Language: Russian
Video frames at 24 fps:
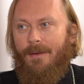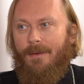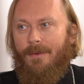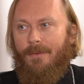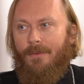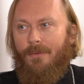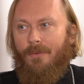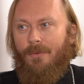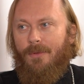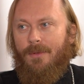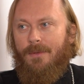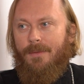
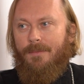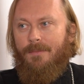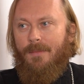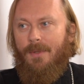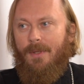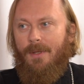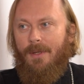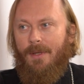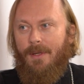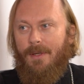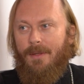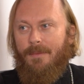Вот.
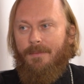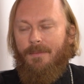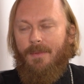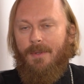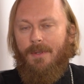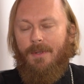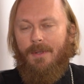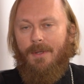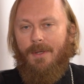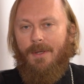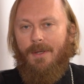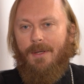И
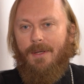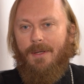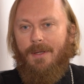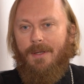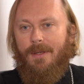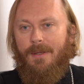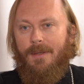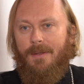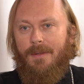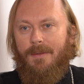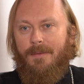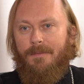
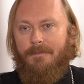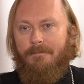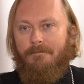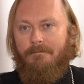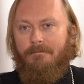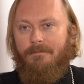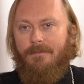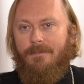э,